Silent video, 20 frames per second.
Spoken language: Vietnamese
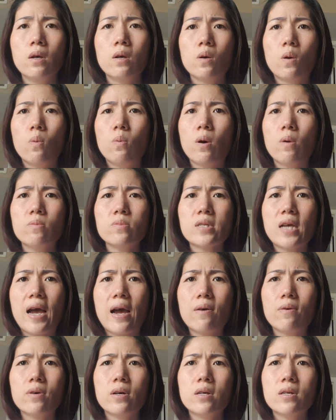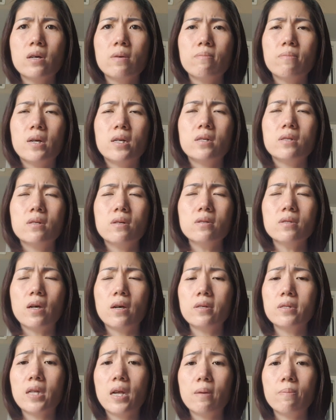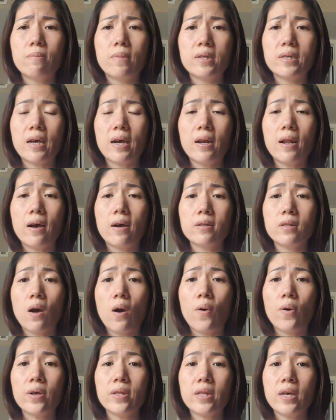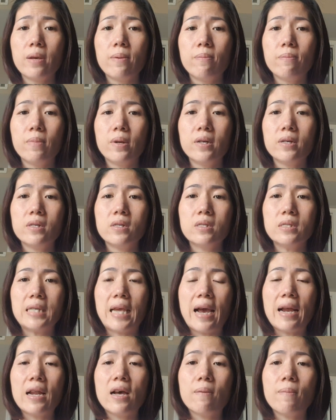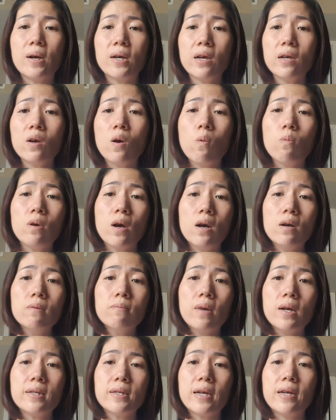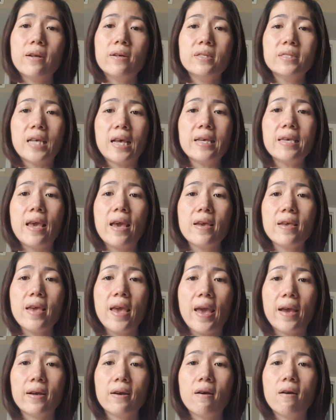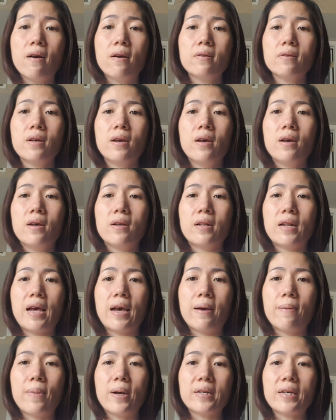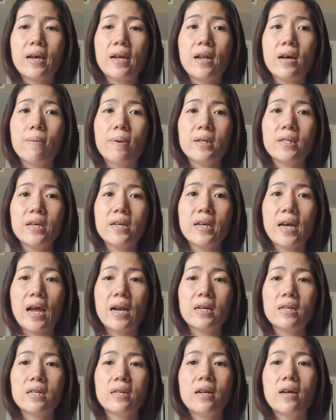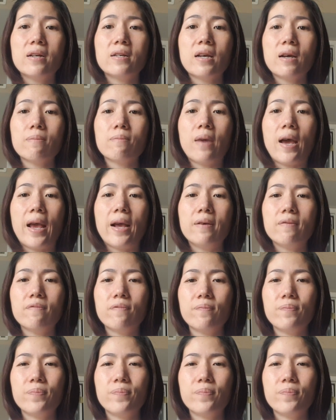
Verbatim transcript: cũng không sao hết đó mình cứ tự tin mà trả lời thôi thì mình trả lời bằng cái ngôn ngữ mình thì nó sẽ dễ dàng hơn là bằng trả lời bằng tiếng Anh nên các bạn